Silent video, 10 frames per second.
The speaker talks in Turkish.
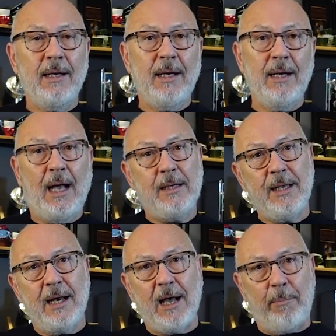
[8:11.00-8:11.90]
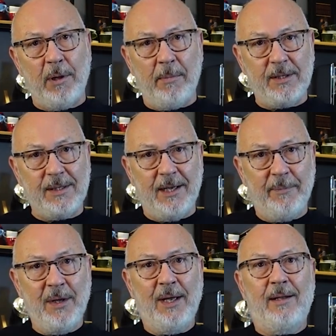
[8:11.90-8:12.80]
e, az yer kaplaması.
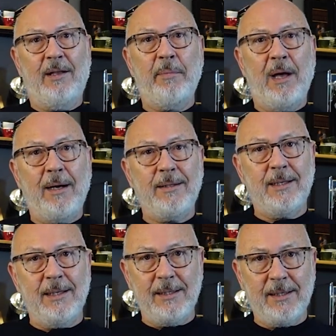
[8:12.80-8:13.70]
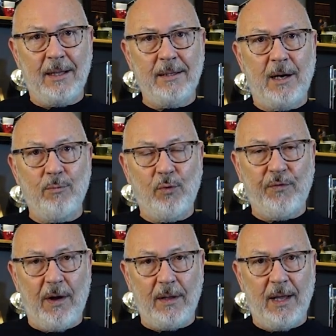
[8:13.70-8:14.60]
Tabii artık insanlar
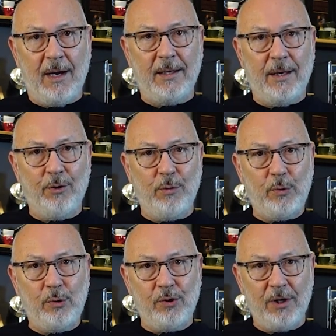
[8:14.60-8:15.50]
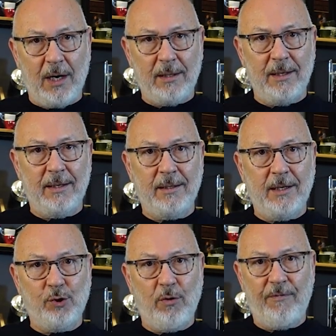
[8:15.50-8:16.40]
mutfaklarda günümüzün
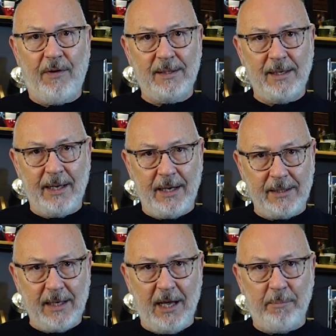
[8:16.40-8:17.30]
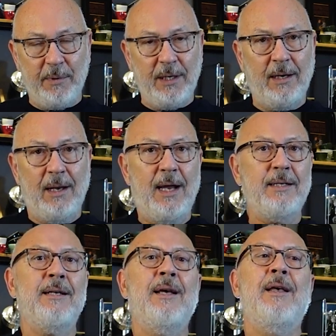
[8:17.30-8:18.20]
şartlarında çok fazla yere sahip
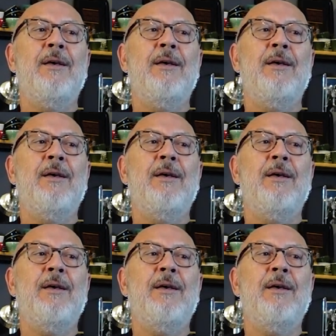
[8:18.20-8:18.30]
değiller